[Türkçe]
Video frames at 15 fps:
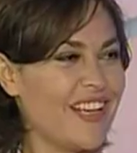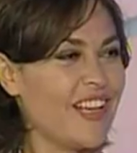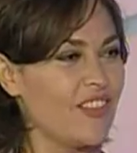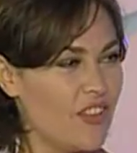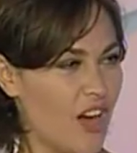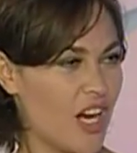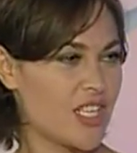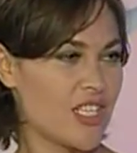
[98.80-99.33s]

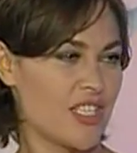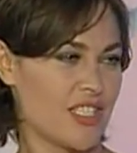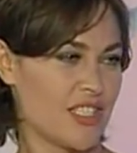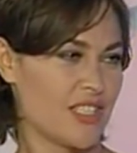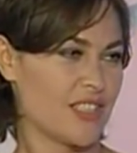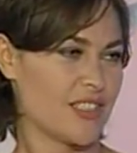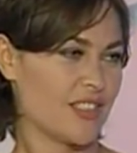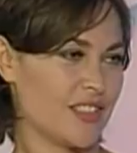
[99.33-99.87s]
Var.
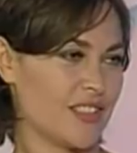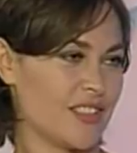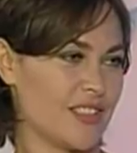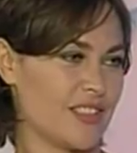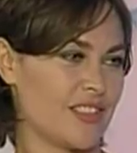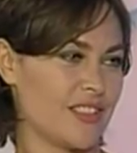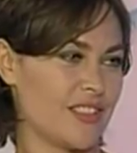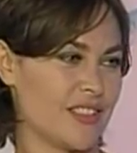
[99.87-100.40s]

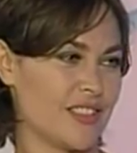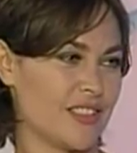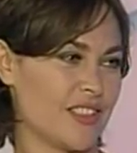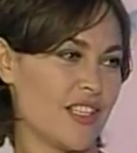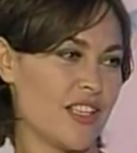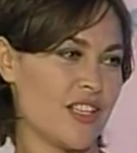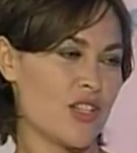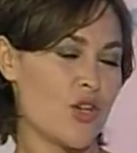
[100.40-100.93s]
Var.
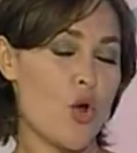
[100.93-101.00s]
Belli oldu.